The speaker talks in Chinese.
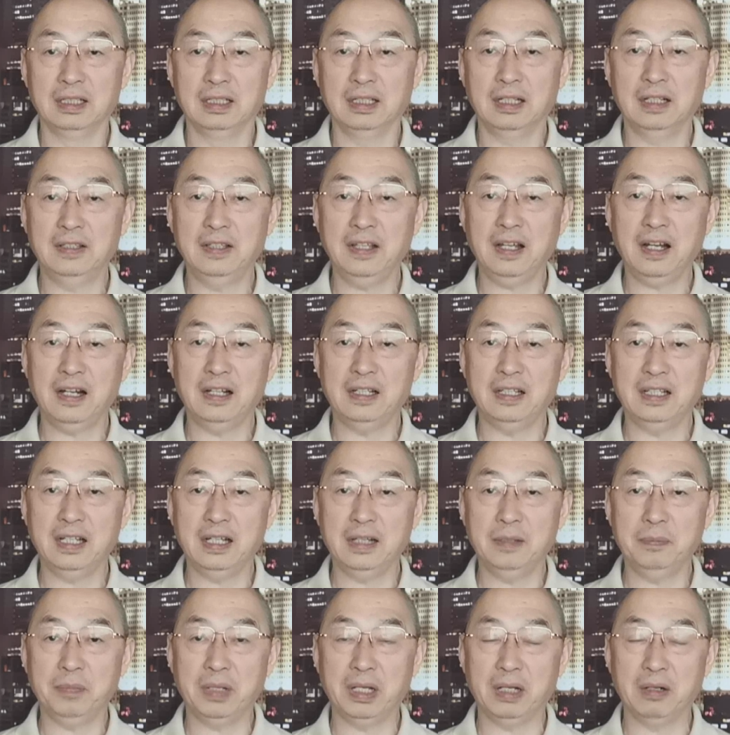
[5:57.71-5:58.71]
那第二
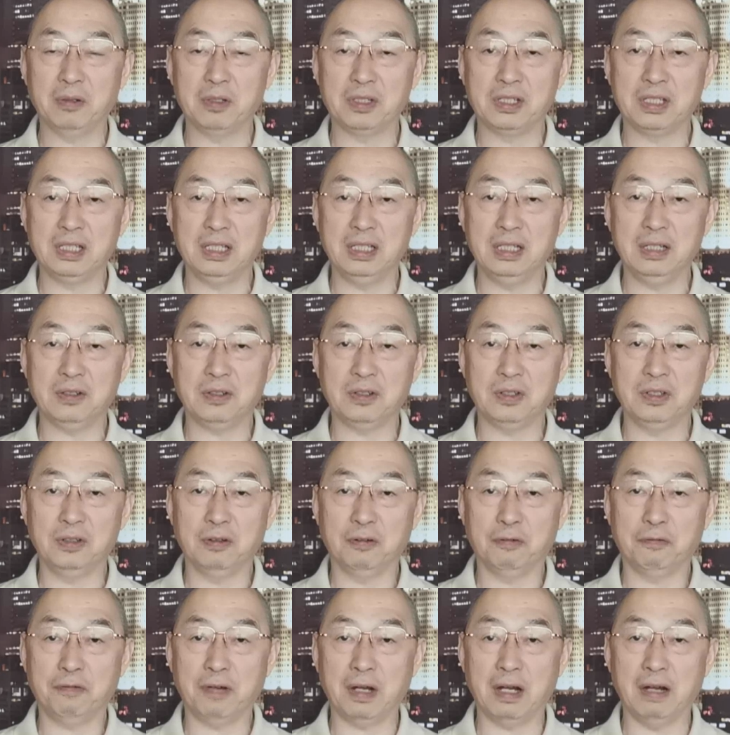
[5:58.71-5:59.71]
天，佩洛西
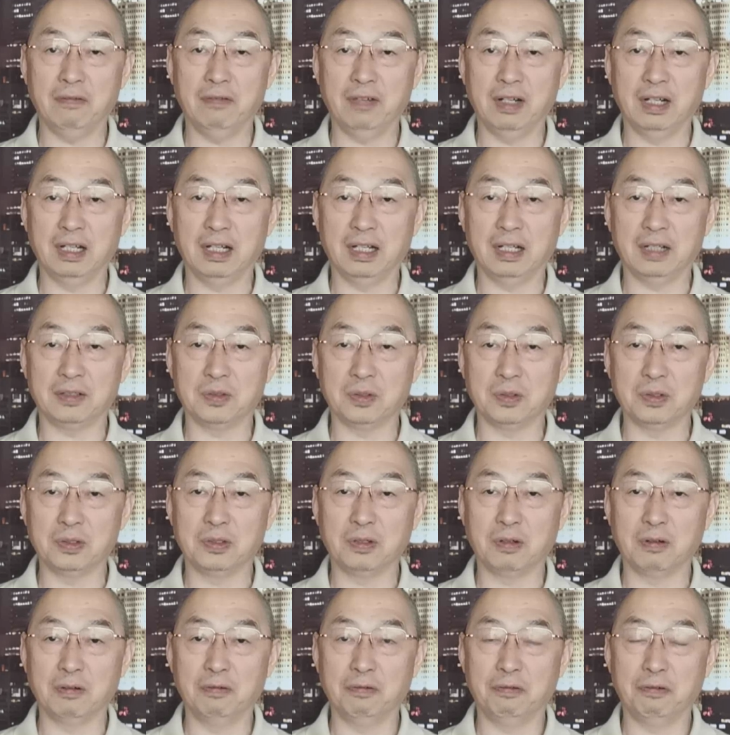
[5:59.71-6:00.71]
又访问了
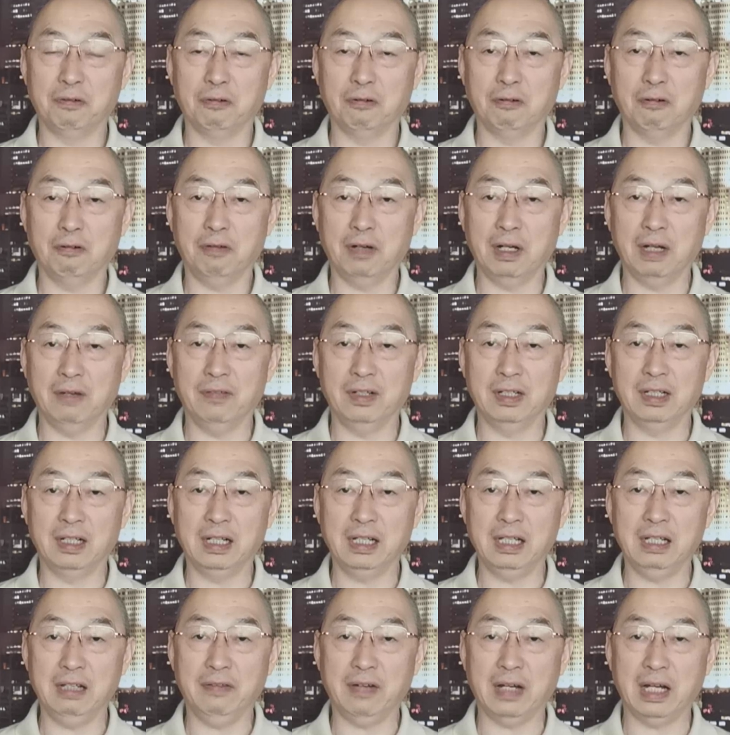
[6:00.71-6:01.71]
总统府，访问
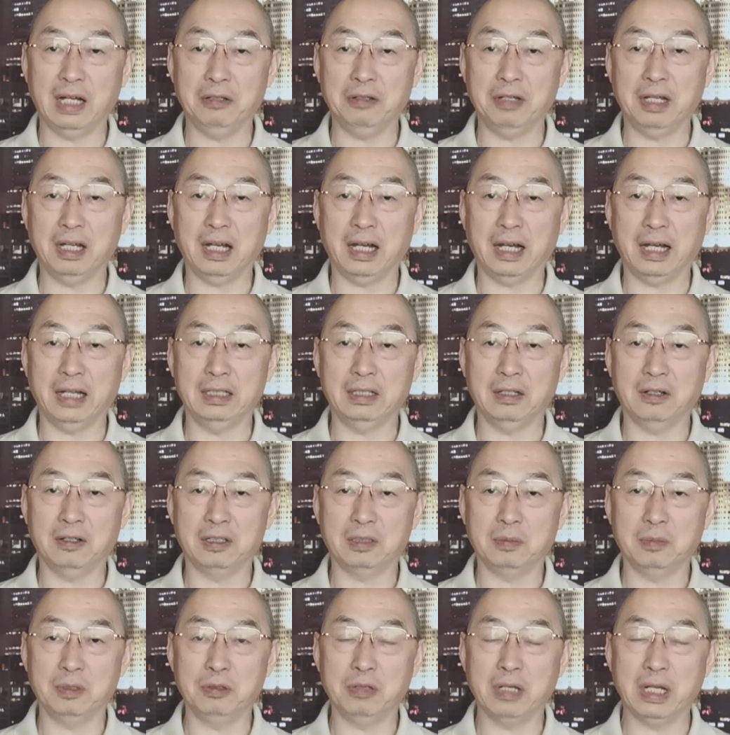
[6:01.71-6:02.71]
了立法院，还
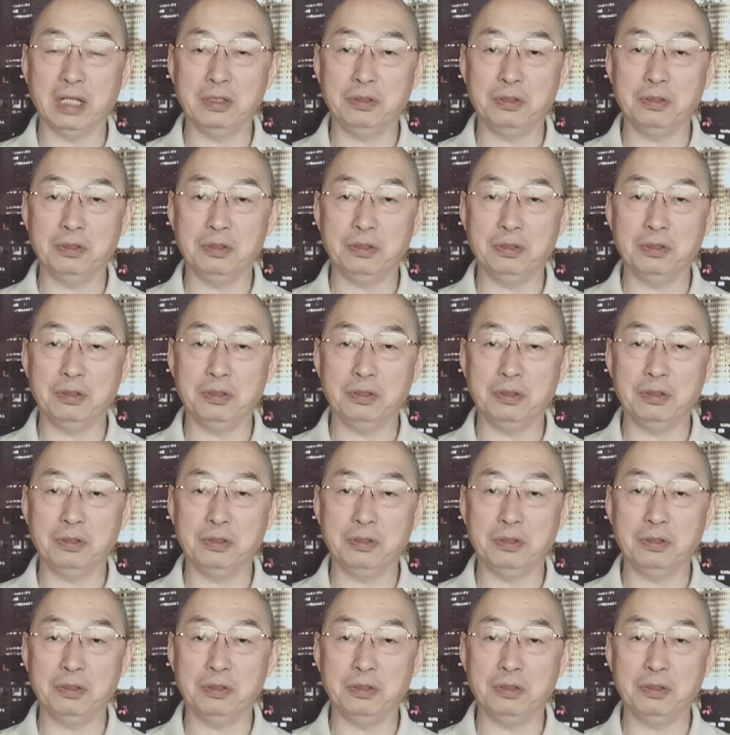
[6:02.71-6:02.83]
到什么